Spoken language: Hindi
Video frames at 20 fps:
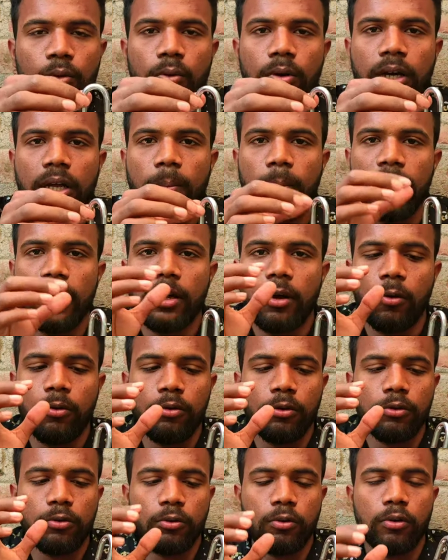तो अगर मैं
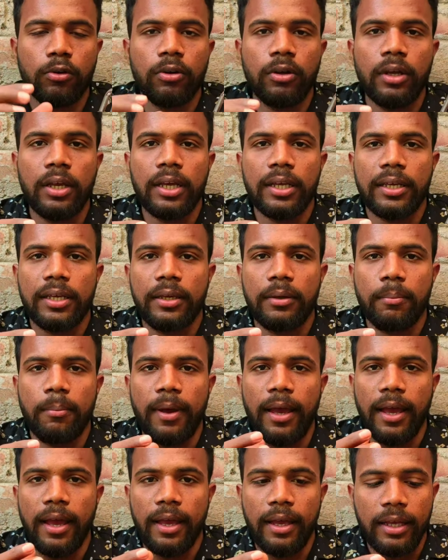कहूँ दोस्तों कि
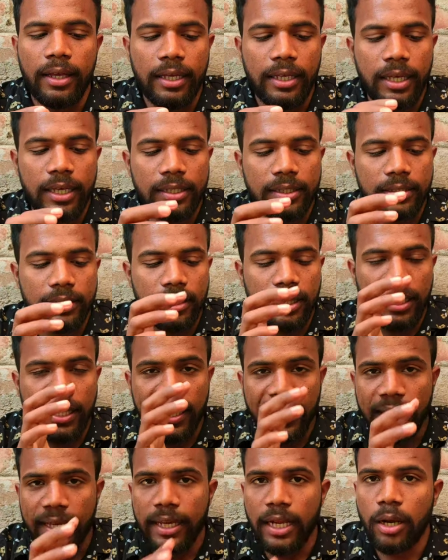मैं इस
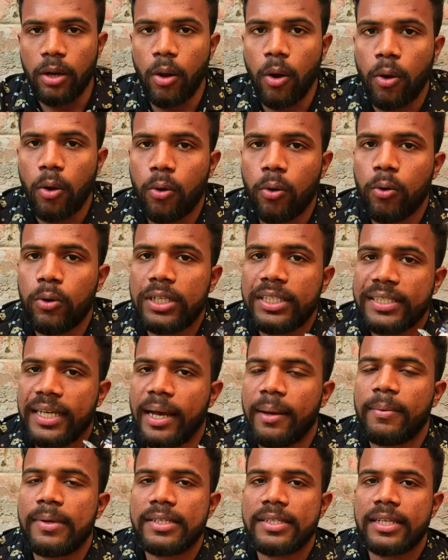लिंक के लॉक को
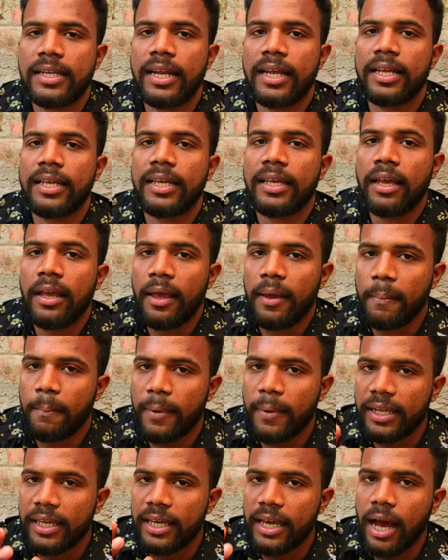चाबी से नहीं
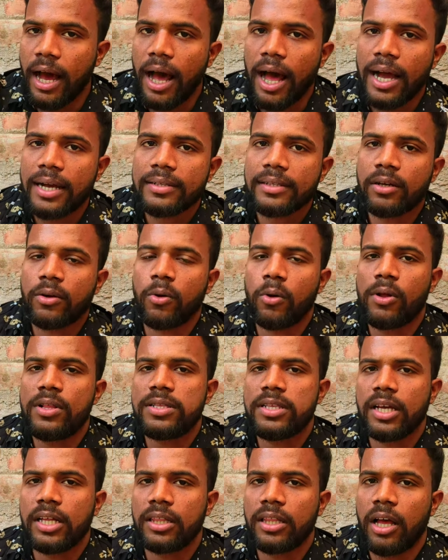बल्कि आग से खोल
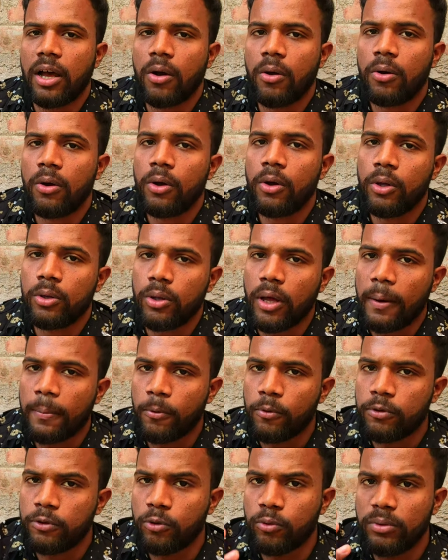सकता हूँ तो
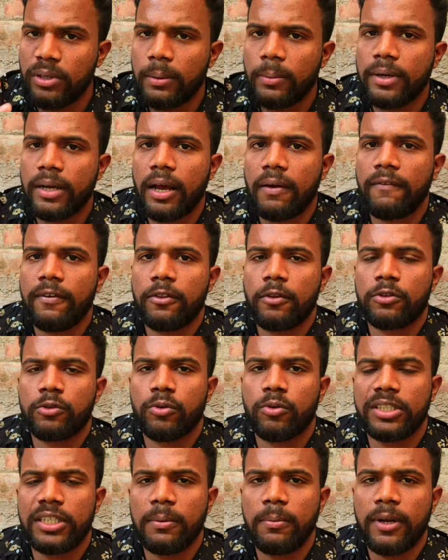आपको सुनने में काफ़ी
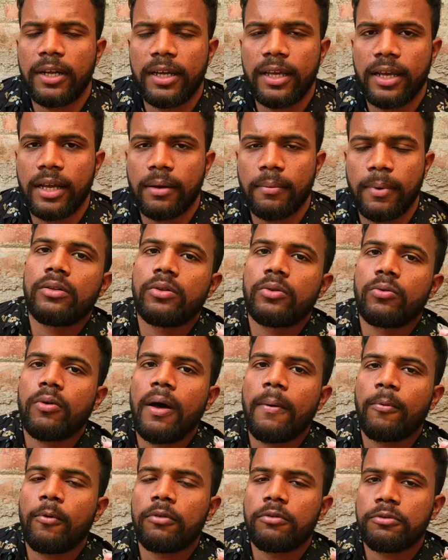दोस्तों अजीब लगेगा तो
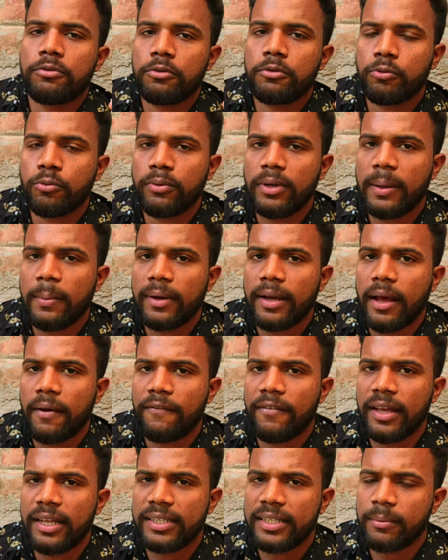आपको दोस्तों सुनने में
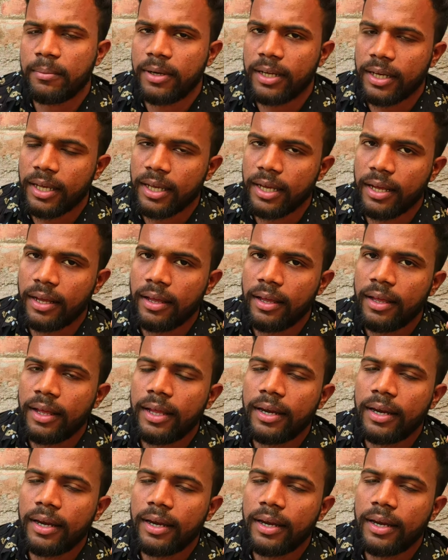काफ़ी अजीब लगेगा